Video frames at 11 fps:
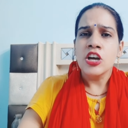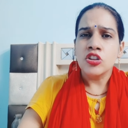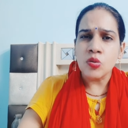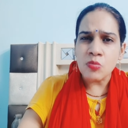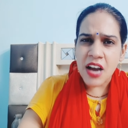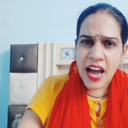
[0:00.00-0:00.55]

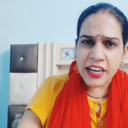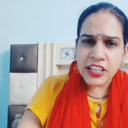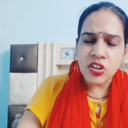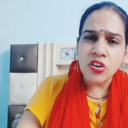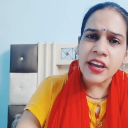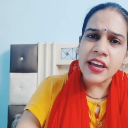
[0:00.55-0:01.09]
तुम गाली
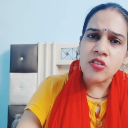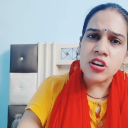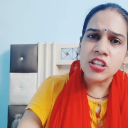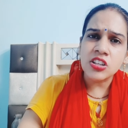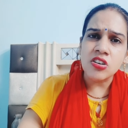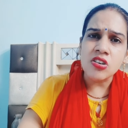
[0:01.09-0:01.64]
दोगे एक
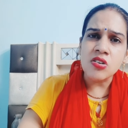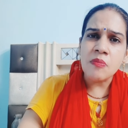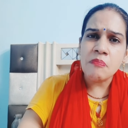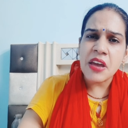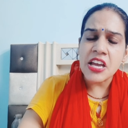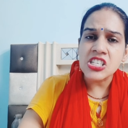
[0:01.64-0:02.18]
औरत को
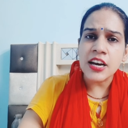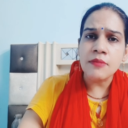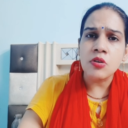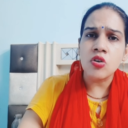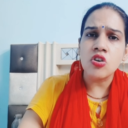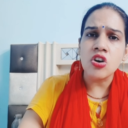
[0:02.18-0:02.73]
बेशरम
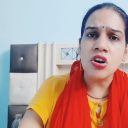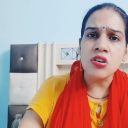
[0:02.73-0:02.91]
लोगो